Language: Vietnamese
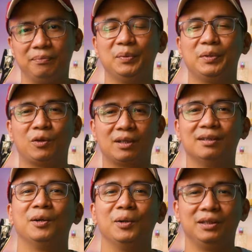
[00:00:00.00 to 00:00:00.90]
mình có
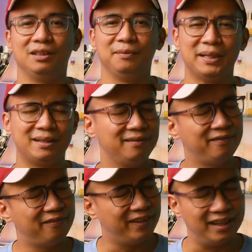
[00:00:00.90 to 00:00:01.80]
cơ hội thì mình cứ
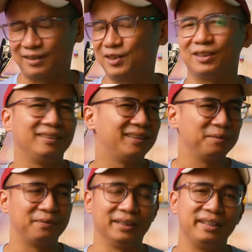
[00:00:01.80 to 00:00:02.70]
vợt thôi,
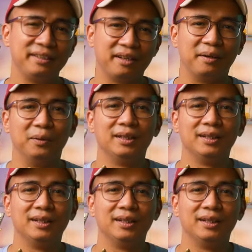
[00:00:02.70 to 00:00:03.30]
không phải nghĩ nhiều.